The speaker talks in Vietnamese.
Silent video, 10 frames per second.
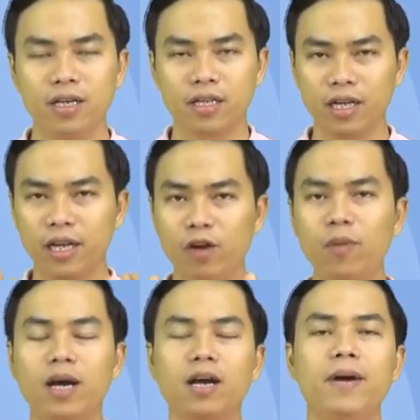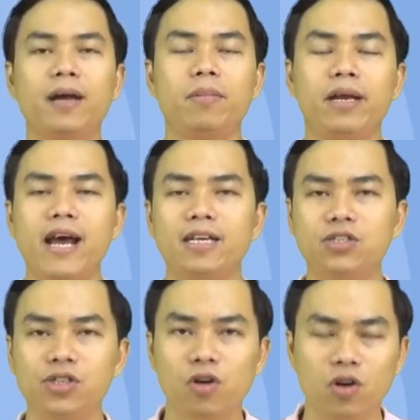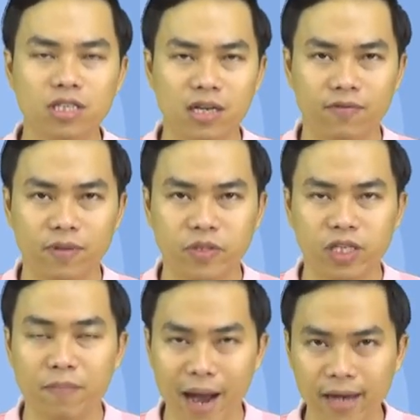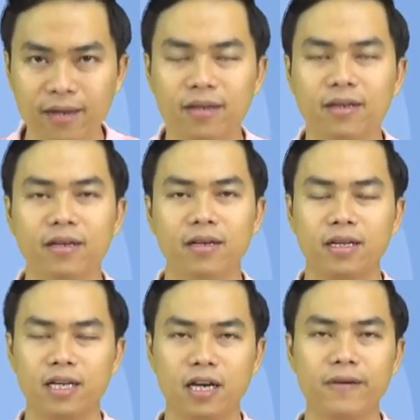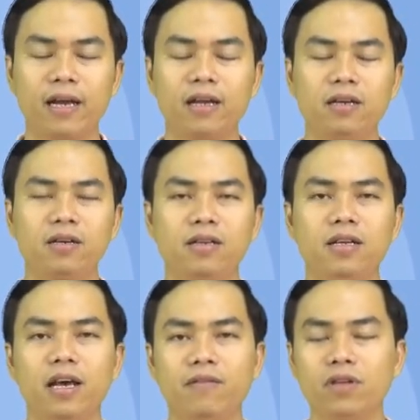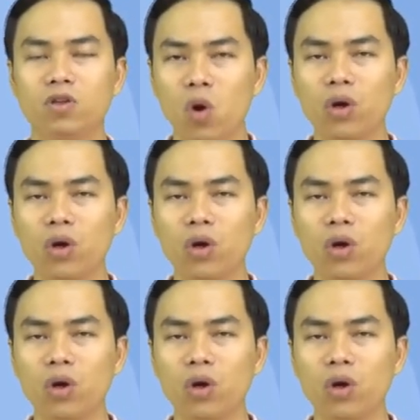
thế nếu mà các bạn mà đang chưa có sản phẩm gì bán thì các bạn hãy liên hệ với tôi